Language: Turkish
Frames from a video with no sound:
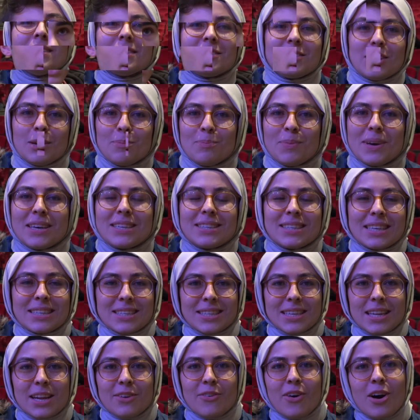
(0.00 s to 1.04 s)
Cem Bey
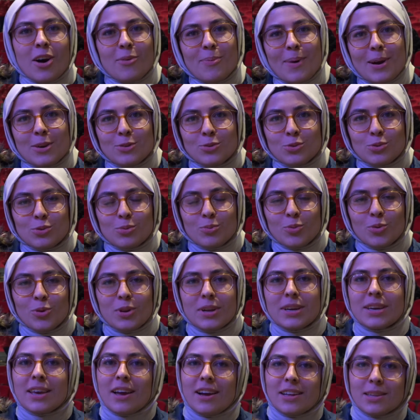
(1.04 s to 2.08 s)
sesiyle ve haber
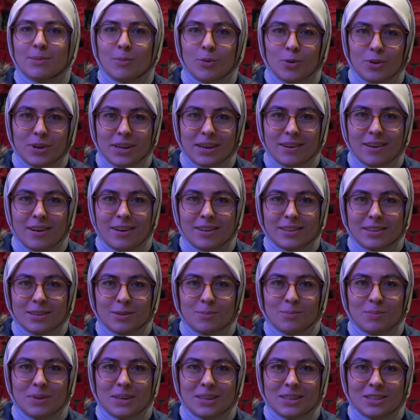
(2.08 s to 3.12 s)
sunumuyla kendime örnek
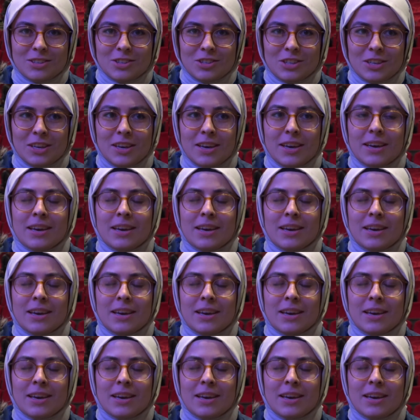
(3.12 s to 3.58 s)
aldığım bir kişi.